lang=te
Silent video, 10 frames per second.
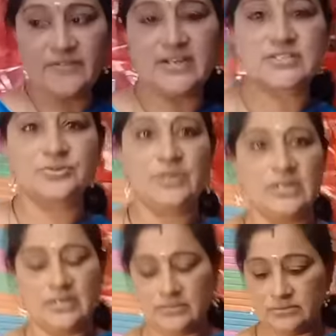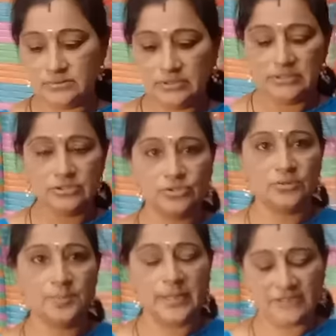పింగ్వెన్ స్టూల్ అంటారు సో
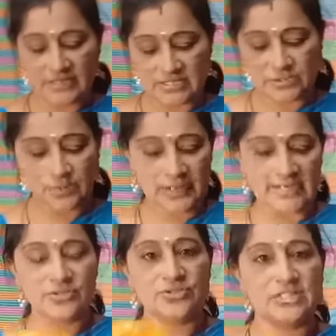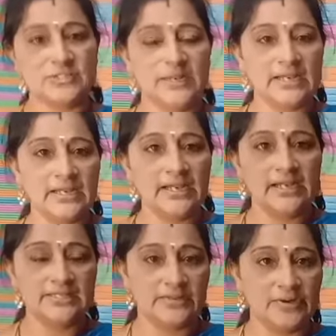పింగ్వెన్ స్టూల్ ప్రైస్ వచ్చేసి మనకి
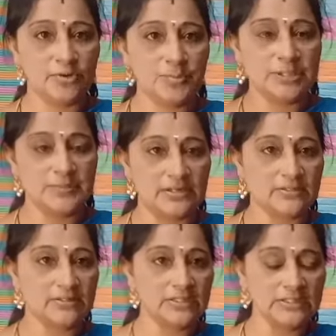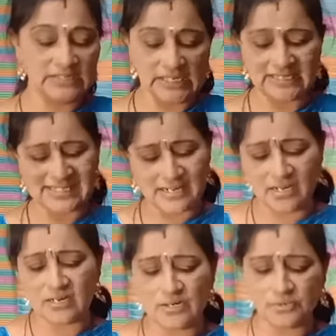ఎయిటీ సెవెన్ రూపీస్ పడుతుంది చాలా
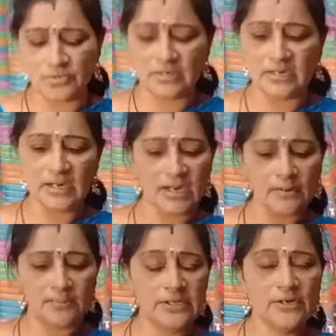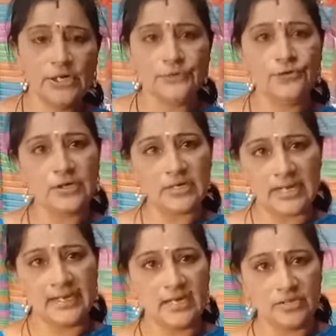స్ట్రాంగ్గా ఉంటుందండి అండ్ ఫుల్
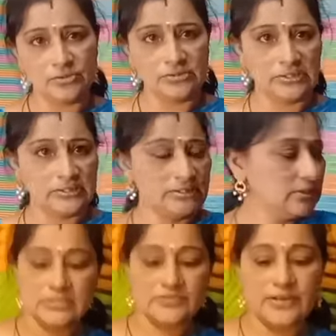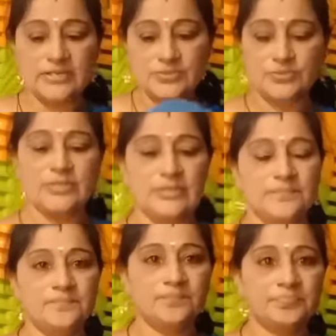రన్నింగ్లో ఉంది స్క్వేర్ స్టూల్ ఇది
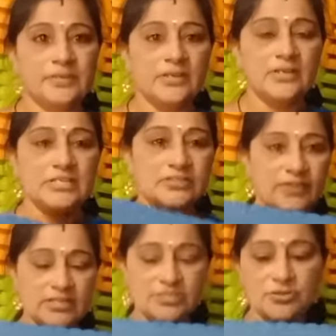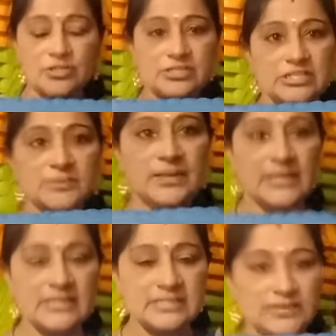ఈ స్క్వేర్ స్టూల్ వచ్చేసి
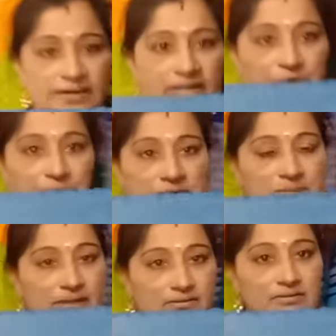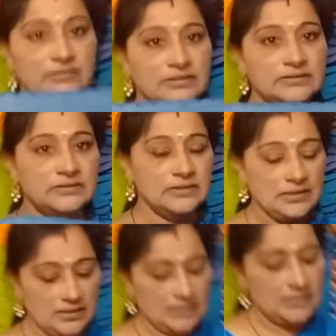మనకి సెవెంటీ రూపీస్ పడుతుంది
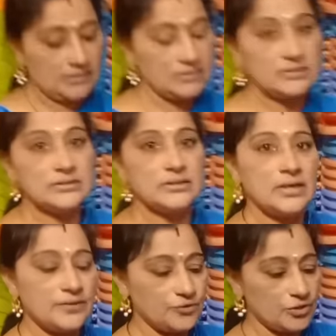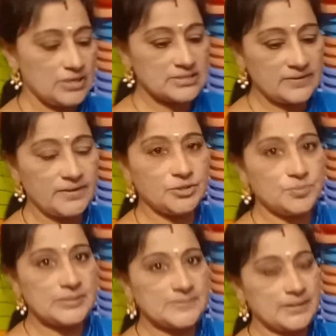అండ్ ఓన్లీ సెవెంటీ
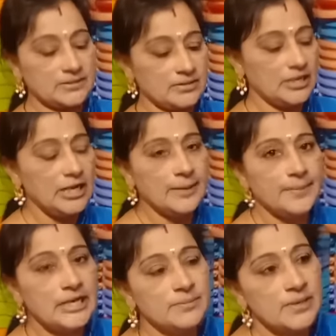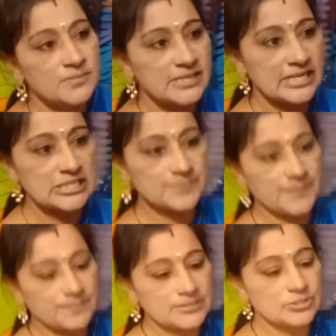రూపీస్ పడుతుంది మినిమం సిక్స్
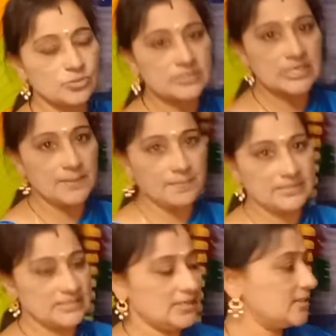స్టూల్స్ కంపల్సరీ